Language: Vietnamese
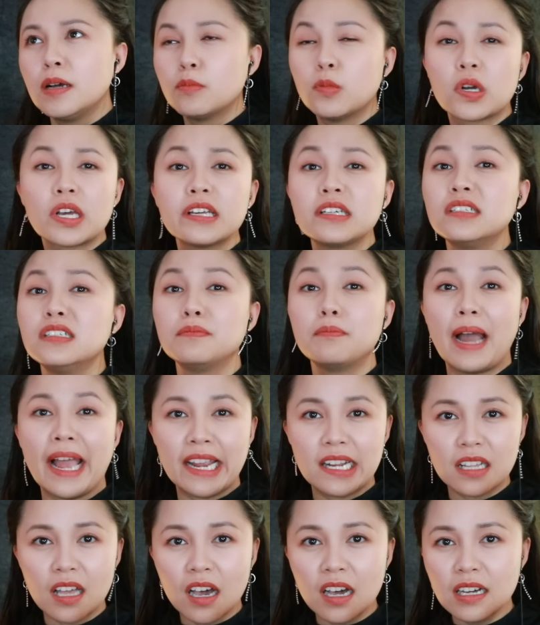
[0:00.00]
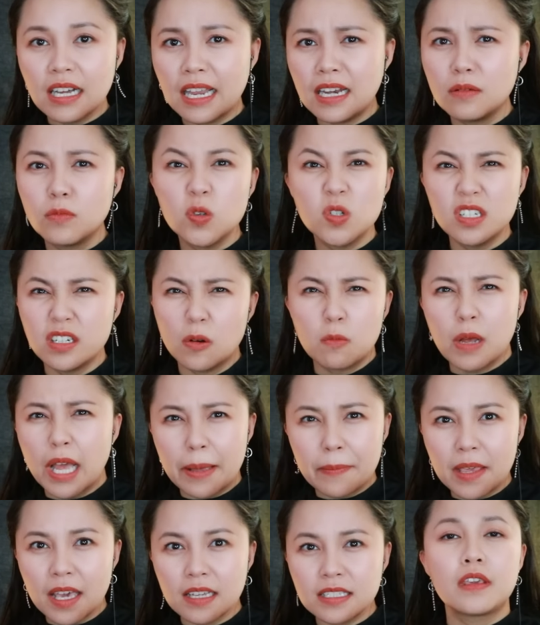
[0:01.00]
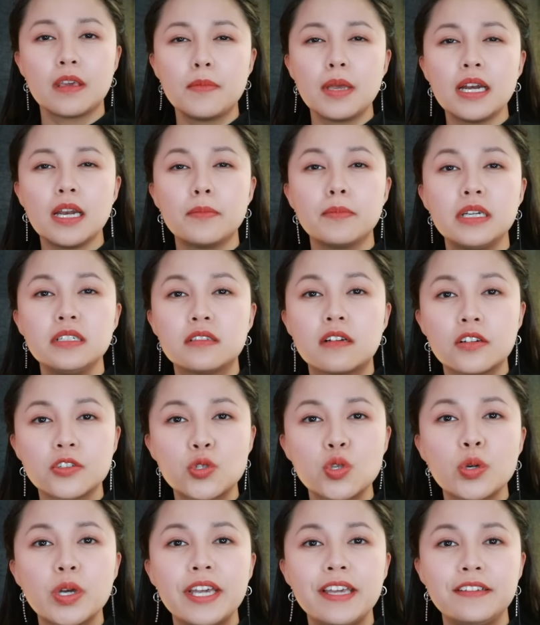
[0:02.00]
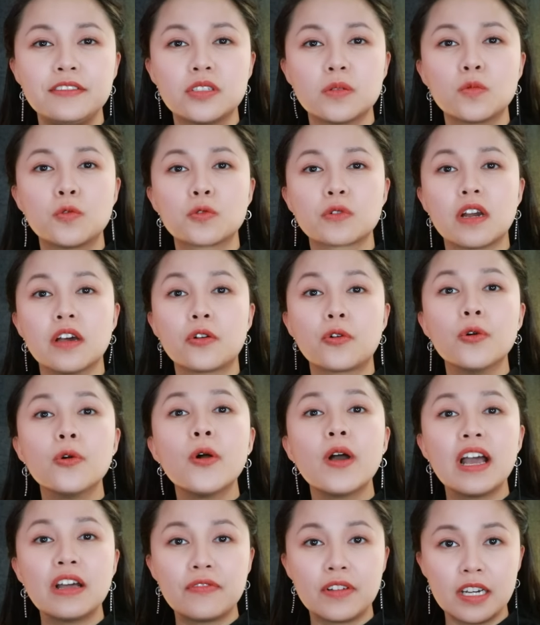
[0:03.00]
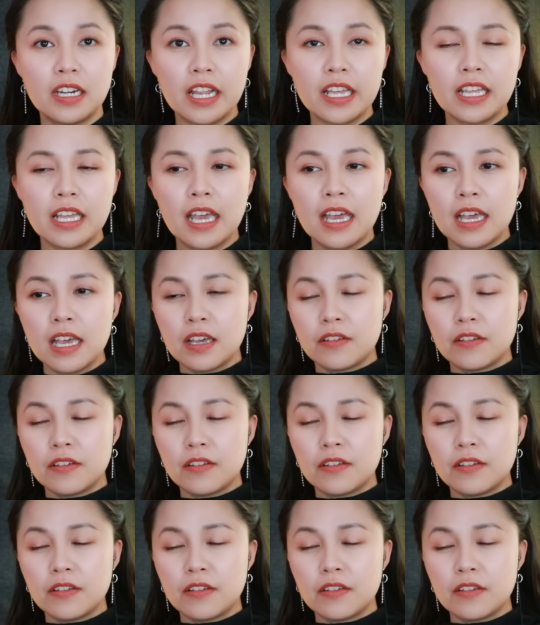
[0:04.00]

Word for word: một cái người bạn thân hay là một người đồng nghiệp gì hết chỉ biết là bình có xuất hiện trong cuộc đời của hoa và ly